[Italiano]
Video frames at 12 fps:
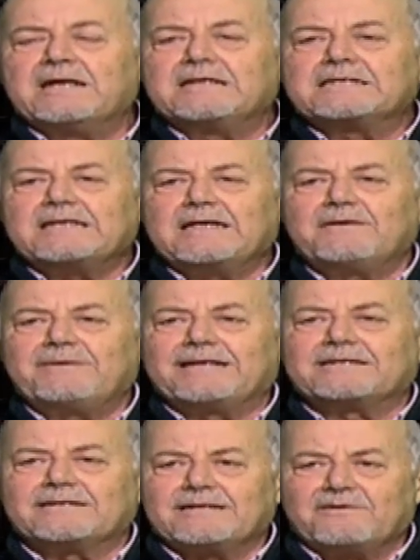Si
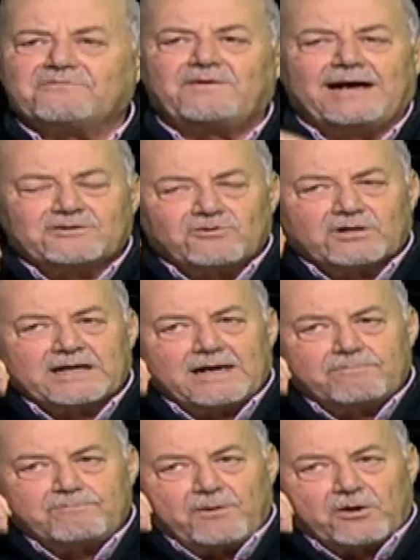lamenta del fatto che
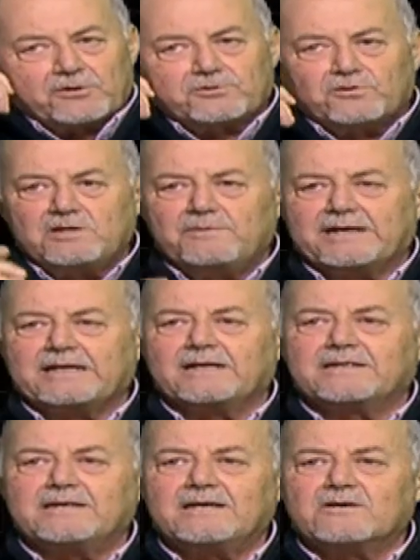al porto di
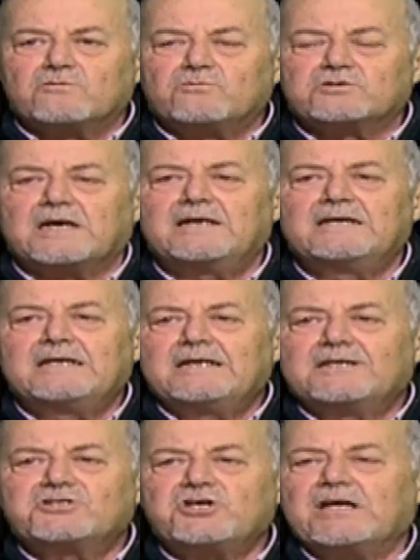Marina di Ragusa
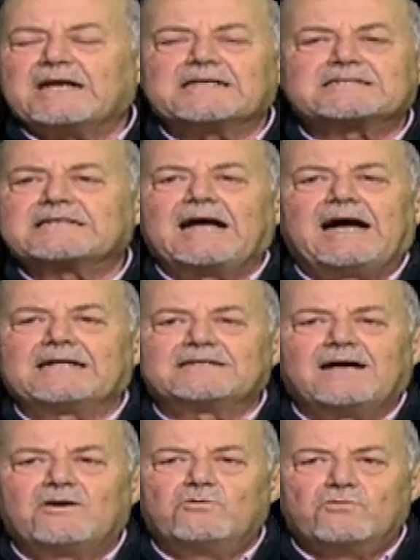c'era
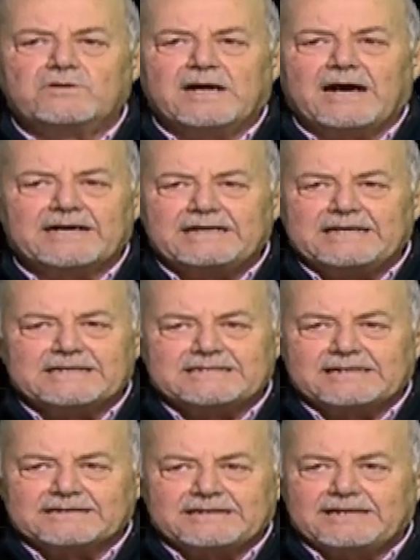stata una
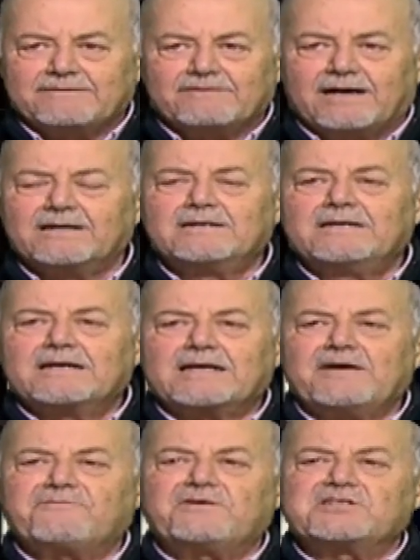iniziativa
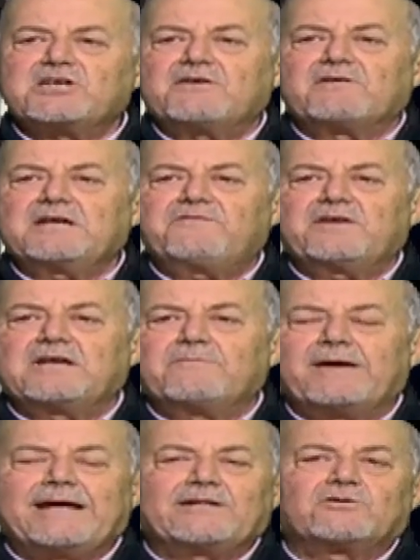che faceva
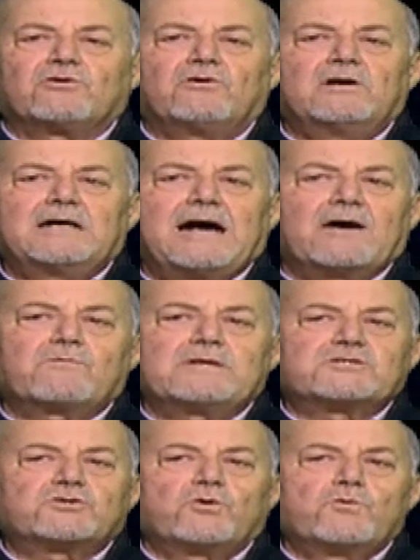riferimento a
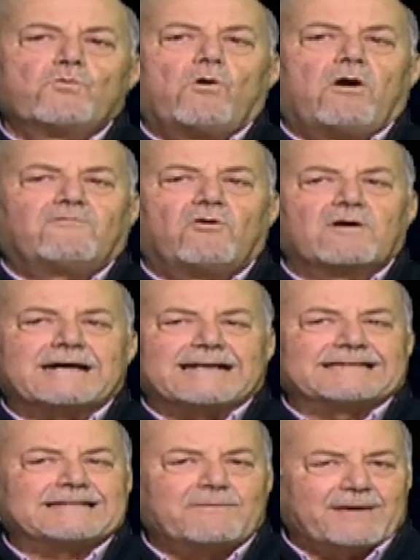questo nuovo
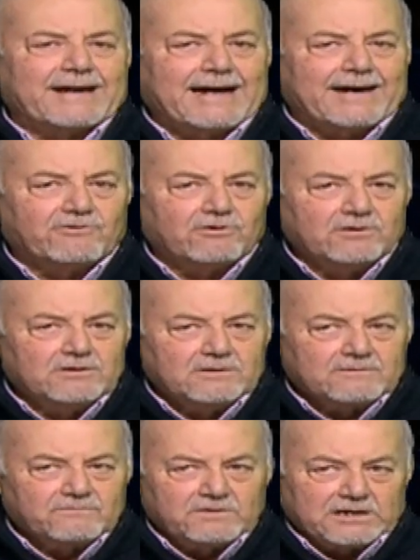catamarano.
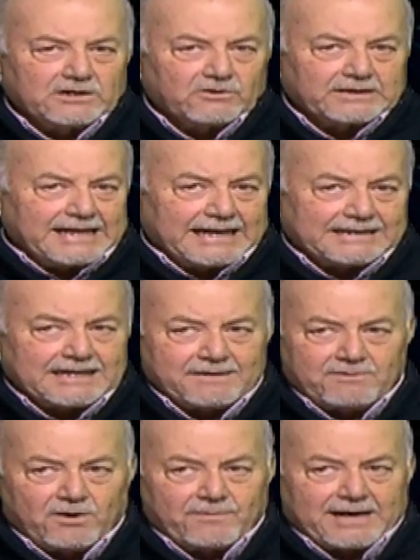Vi ricordate, ne
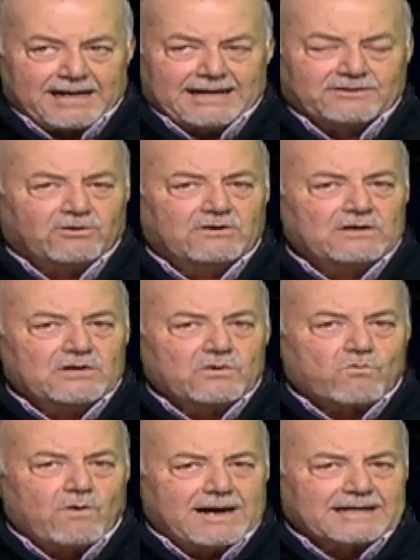abbiamo parlato
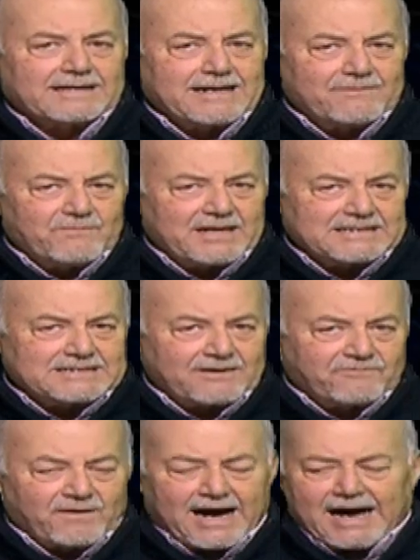qualche
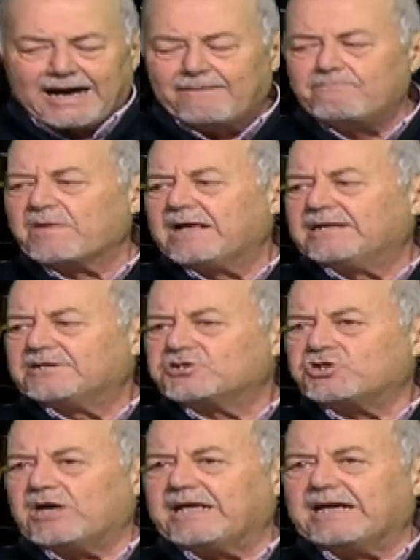mese fa,
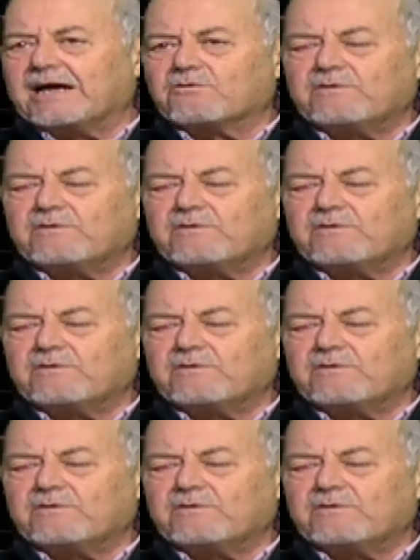c'era